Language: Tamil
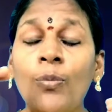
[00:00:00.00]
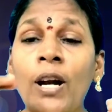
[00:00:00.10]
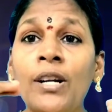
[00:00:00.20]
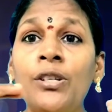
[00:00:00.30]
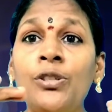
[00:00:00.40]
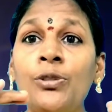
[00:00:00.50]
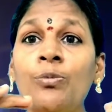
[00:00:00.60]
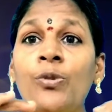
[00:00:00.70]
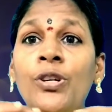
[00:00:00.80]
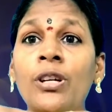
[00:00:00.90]
நடித்து
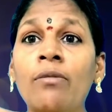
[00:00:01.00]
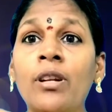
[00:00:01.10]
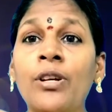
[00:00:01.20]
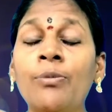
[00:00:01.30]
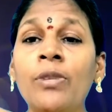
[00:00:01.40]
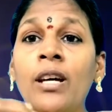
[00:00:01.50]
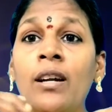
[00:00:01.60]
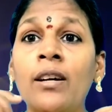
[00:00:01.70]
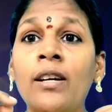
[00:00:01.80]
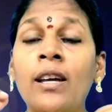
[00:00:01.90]
முடிக்கிற வரைக்கும்
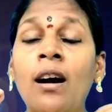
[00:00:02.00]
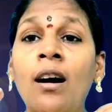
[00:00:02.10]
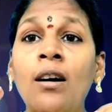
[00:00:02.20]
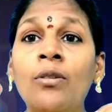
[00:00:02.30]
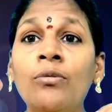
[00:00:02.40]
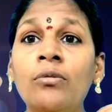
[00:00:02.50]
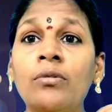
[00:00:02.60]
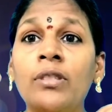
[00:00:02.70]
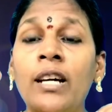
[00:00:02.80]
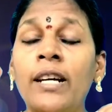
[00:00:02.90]
எனக்கு யாரும்
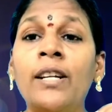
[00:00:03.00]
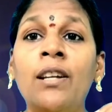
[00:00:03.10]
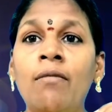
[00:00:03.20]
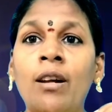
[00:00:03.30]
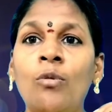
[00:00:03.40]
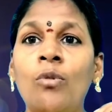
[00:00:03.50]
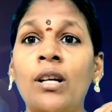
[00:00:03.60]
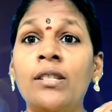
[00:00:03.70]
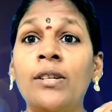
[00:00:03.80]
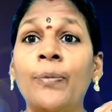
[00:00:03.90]
என் கிட்ட
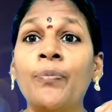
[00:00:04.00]
வரக்கூடாது